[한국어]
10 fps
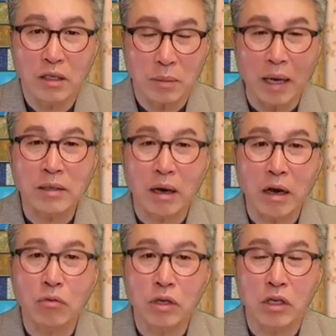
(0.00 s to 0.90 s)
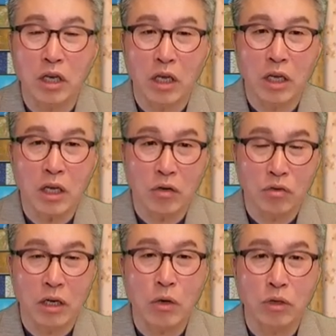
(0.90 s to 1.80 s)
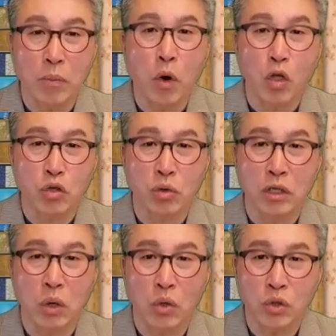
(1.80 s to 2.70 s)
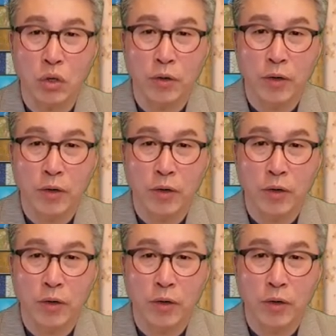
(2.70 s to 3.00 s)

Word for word: 참 안타까운 일들이 우리 가운데 벌어지고 있는 거죠.